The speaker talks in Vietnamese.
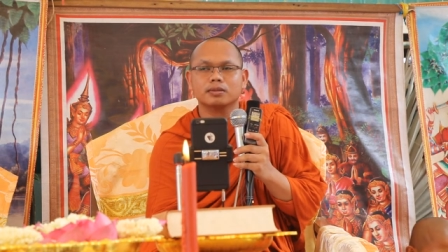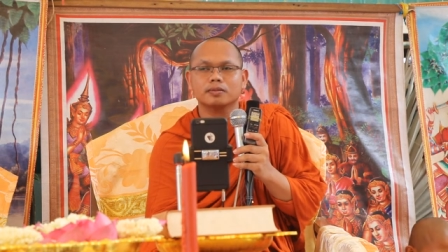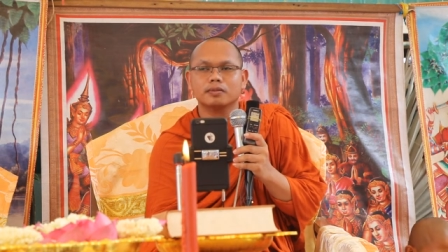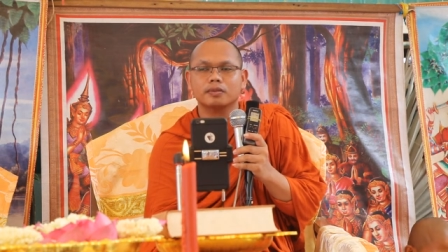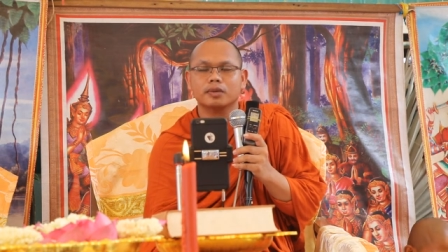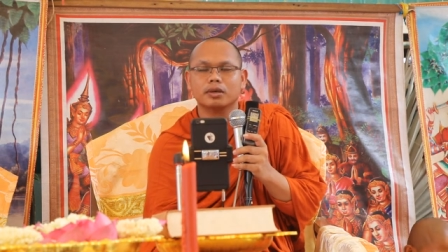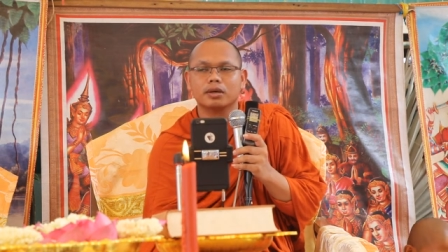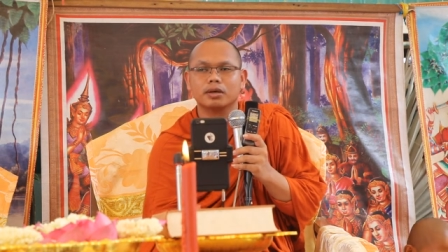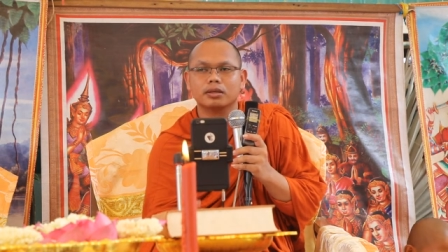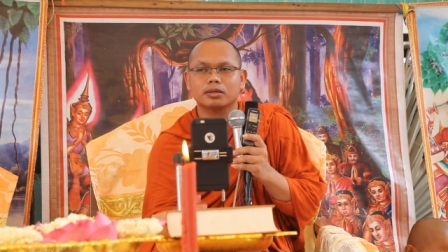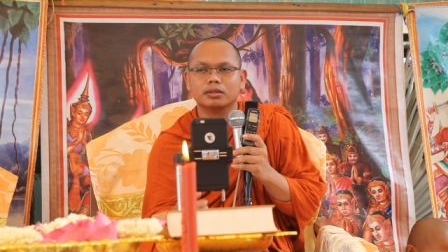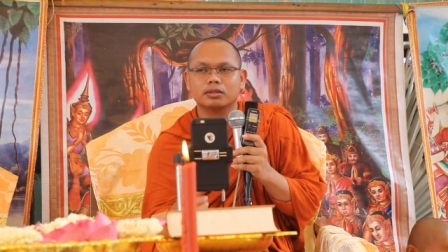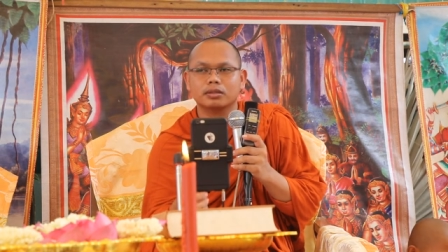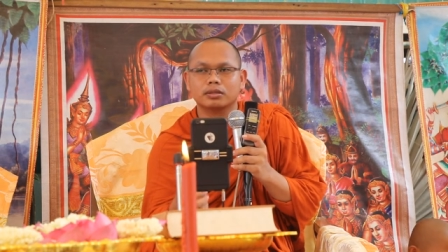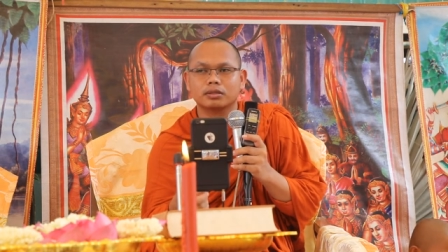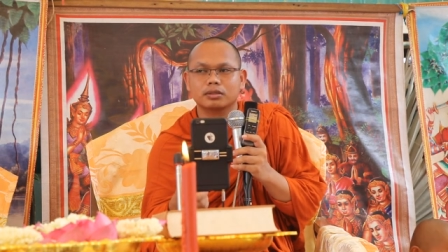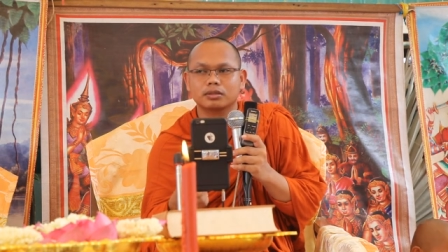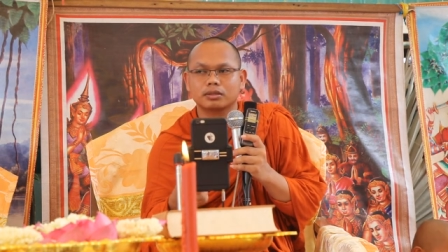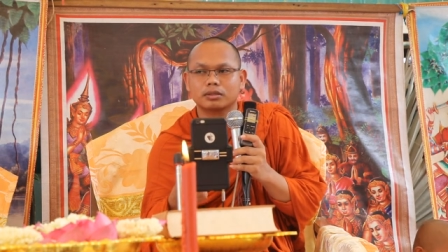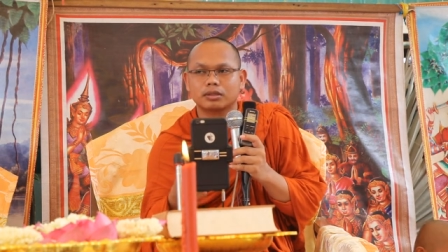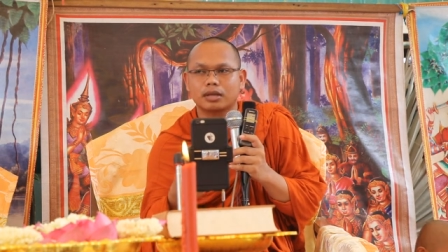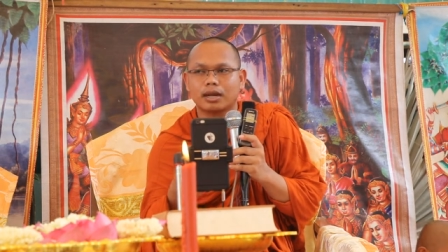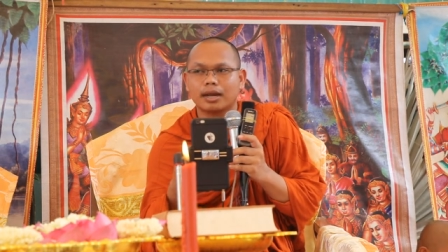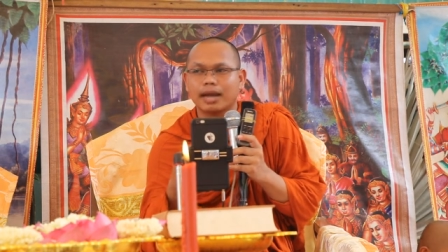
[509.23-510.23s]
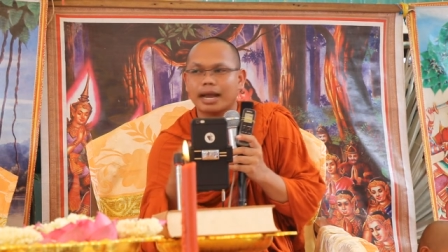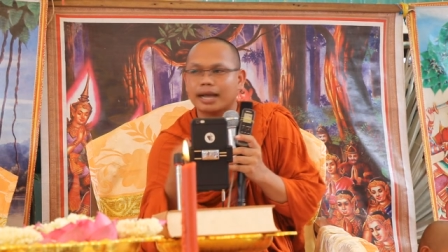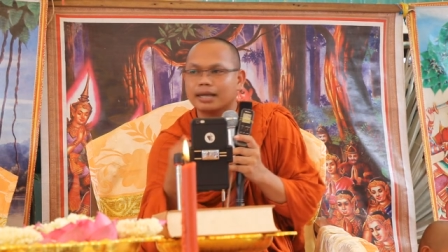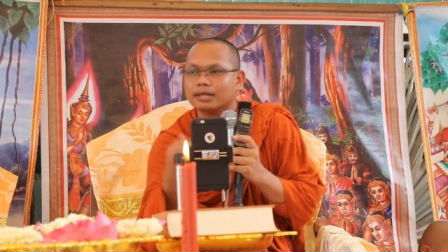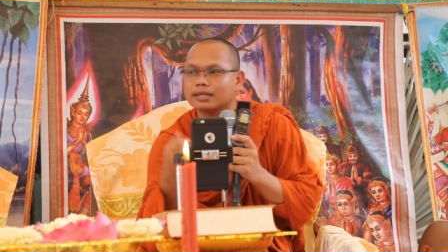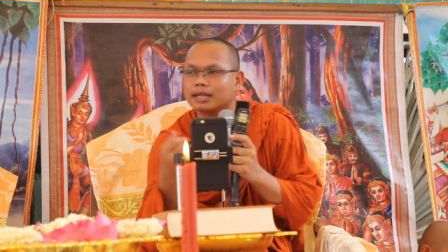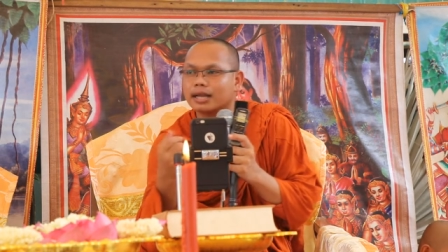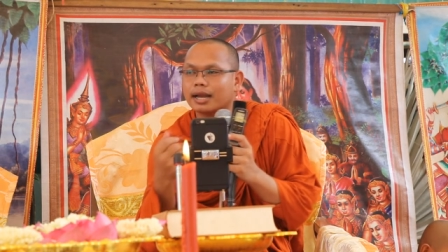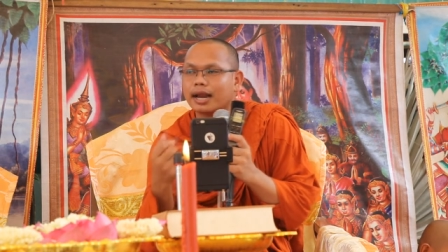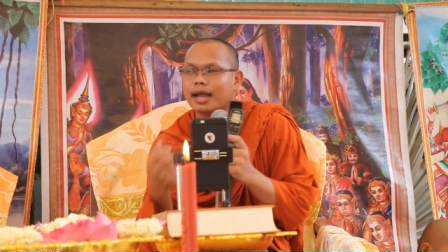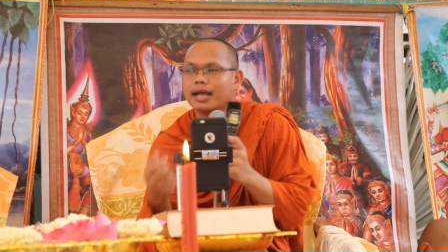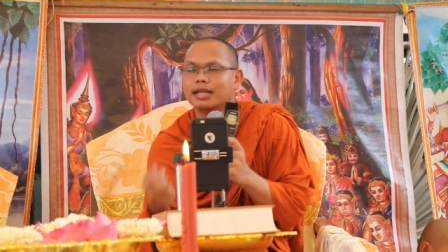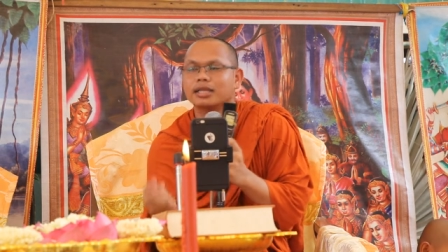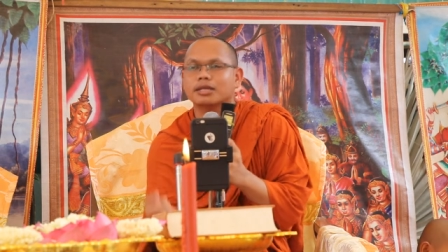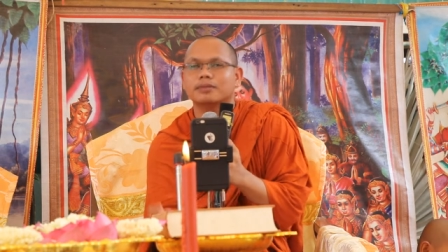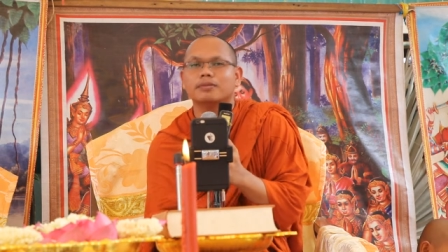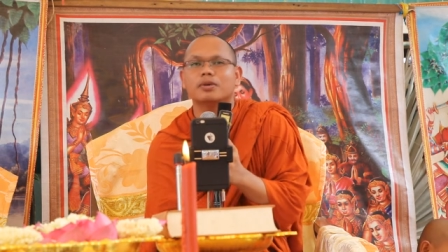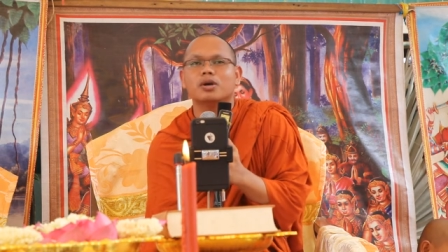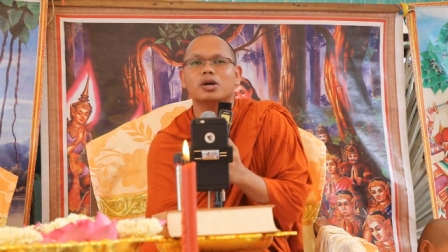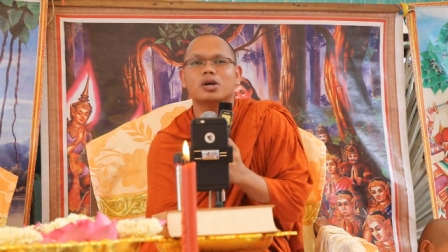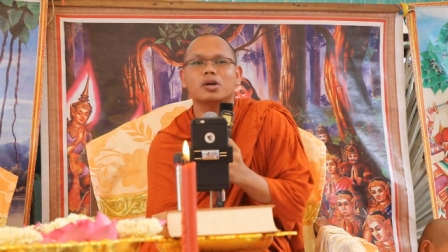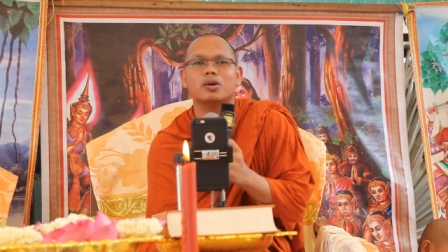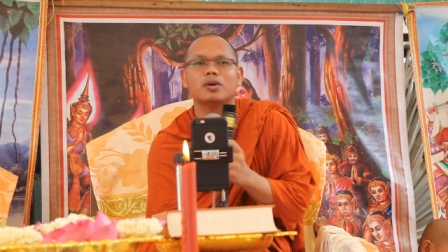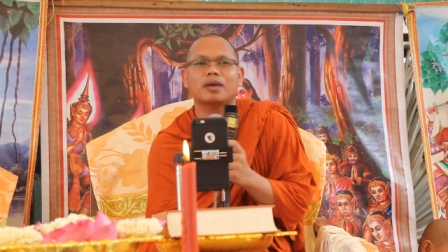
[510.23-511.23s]
việc thằng chỉ
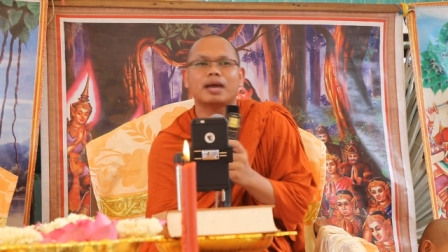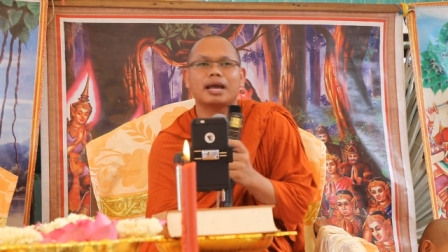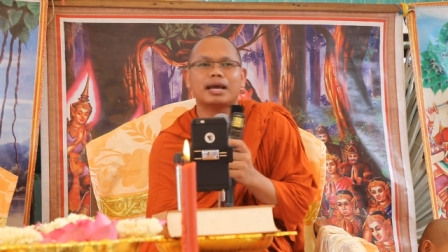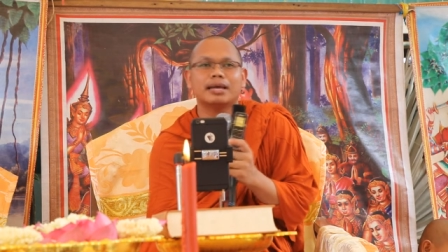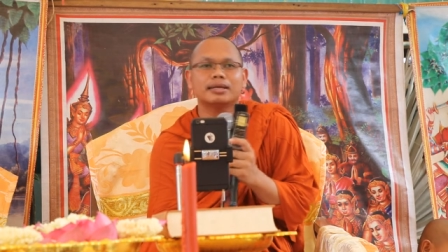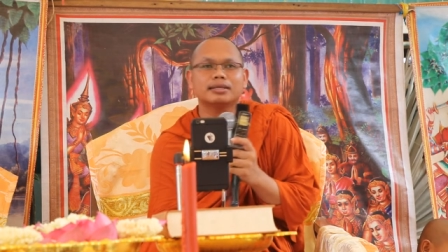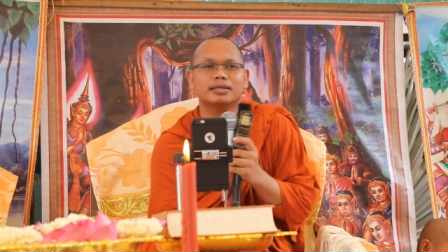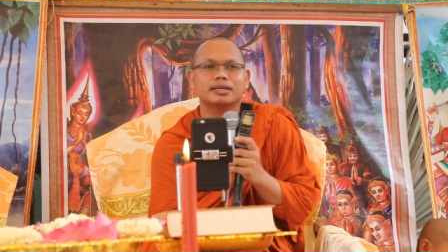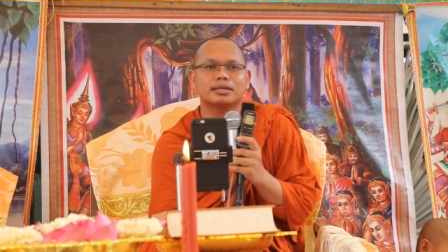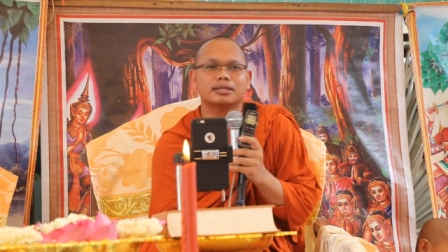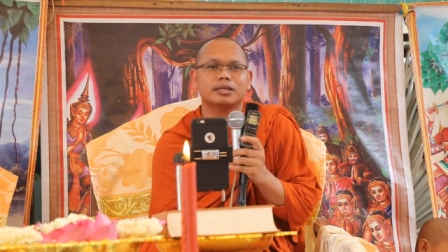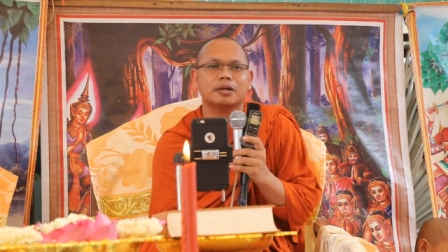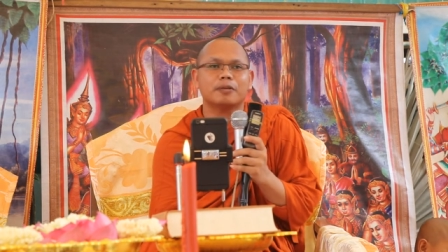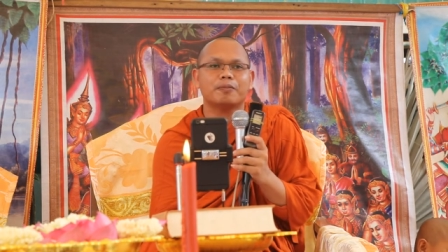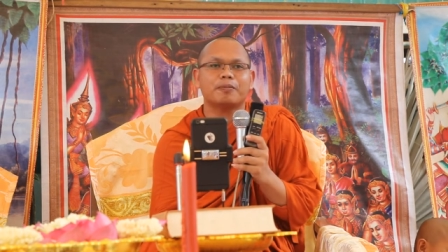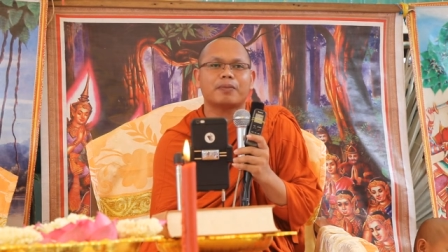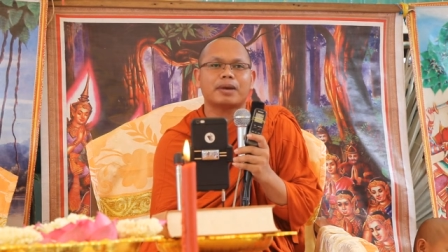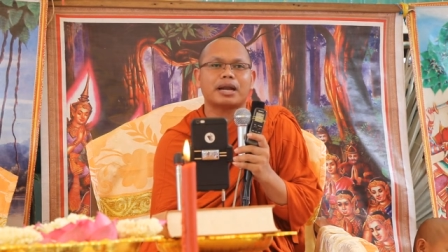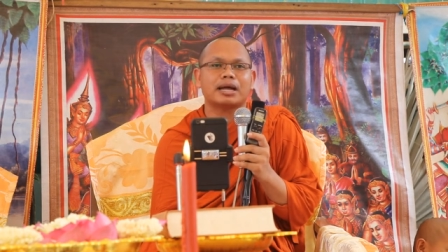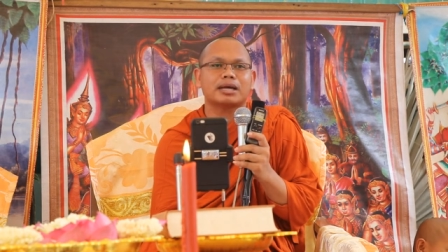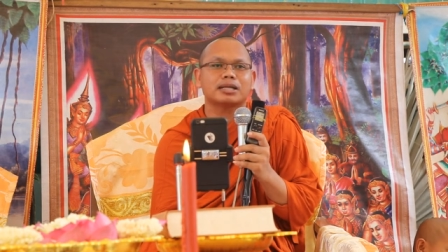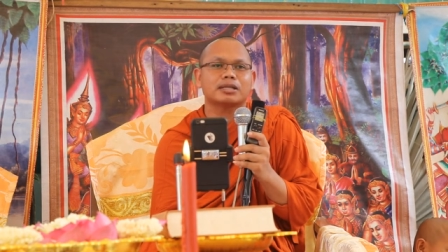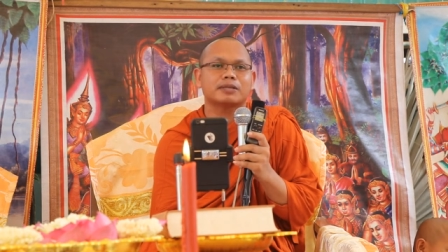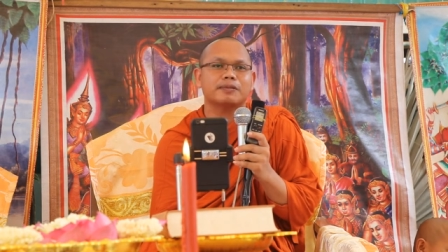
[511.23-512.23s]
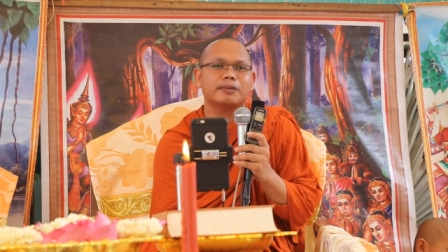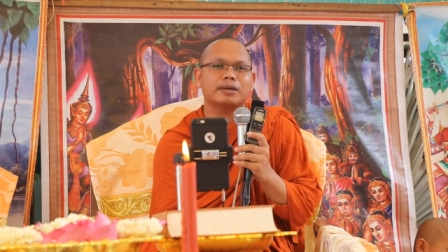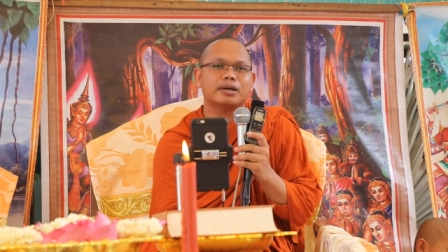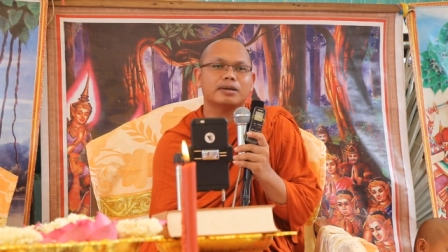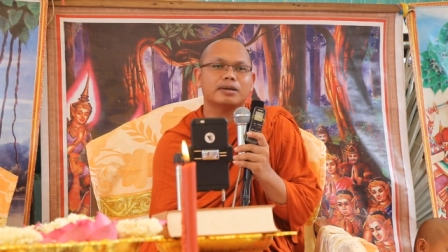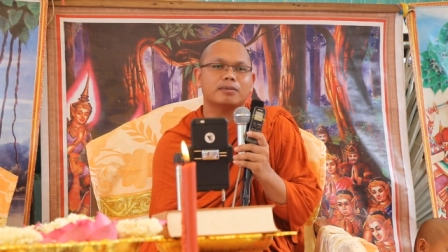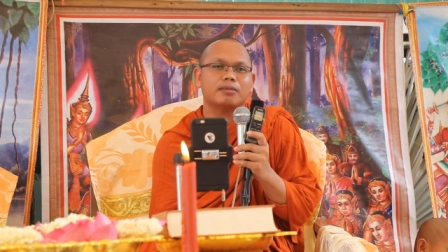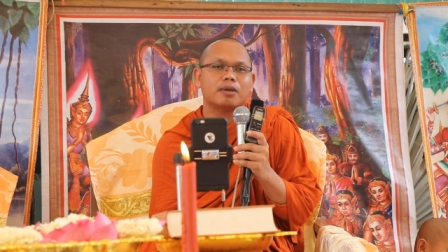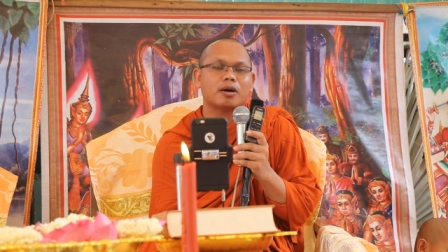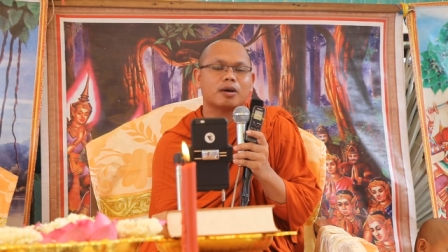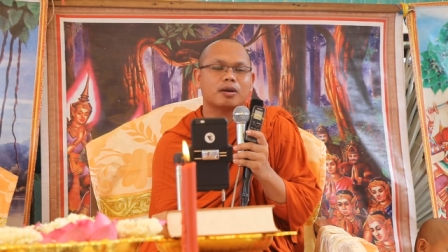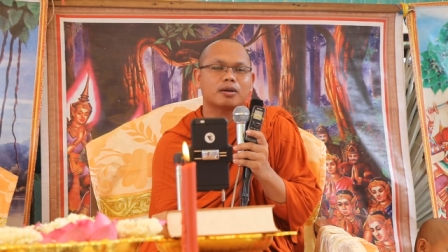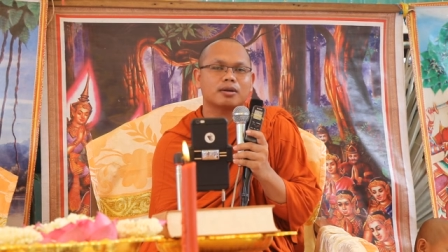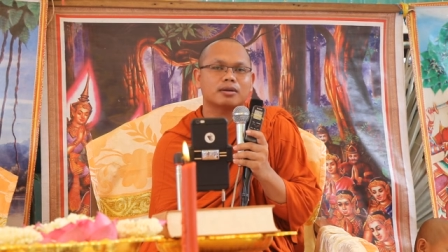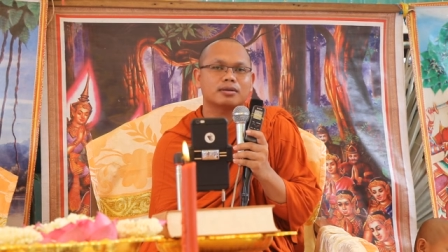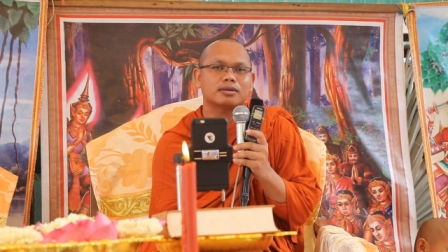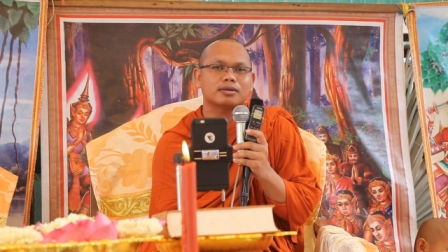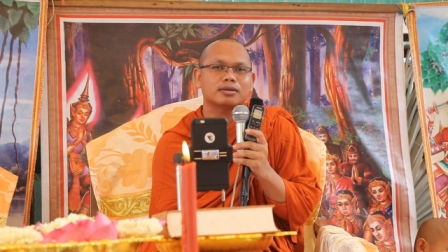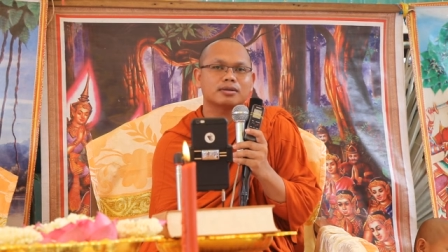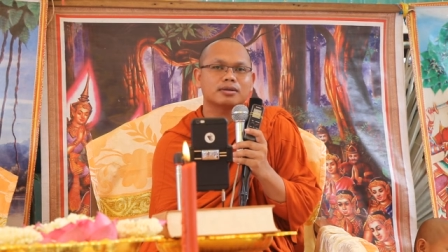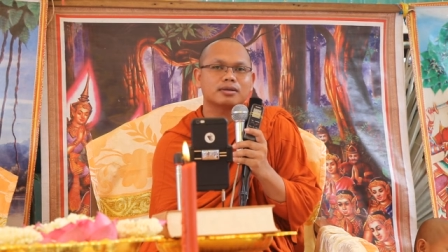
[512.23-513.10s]
môi luôn ai chẳng tóc răng vợ bòn